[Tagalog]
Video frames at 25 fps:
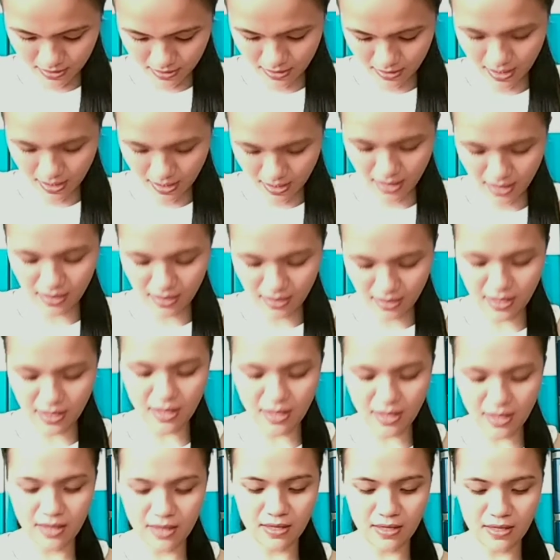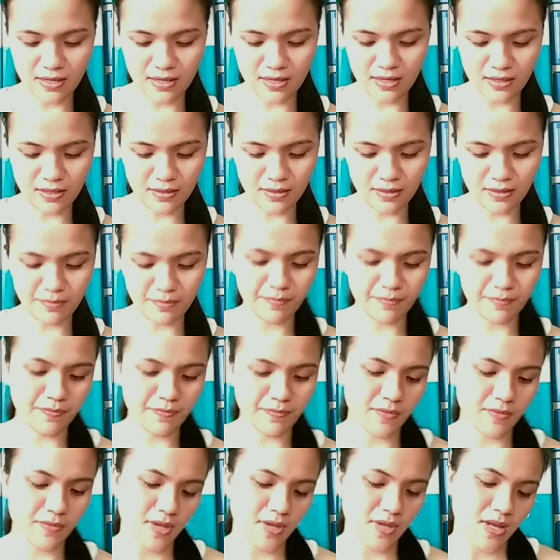And then, um,
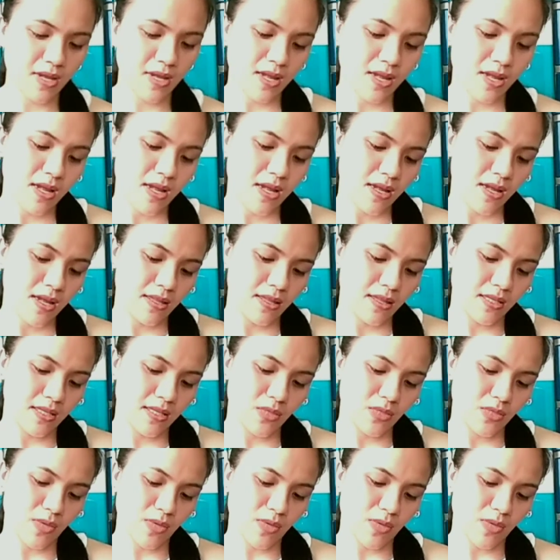this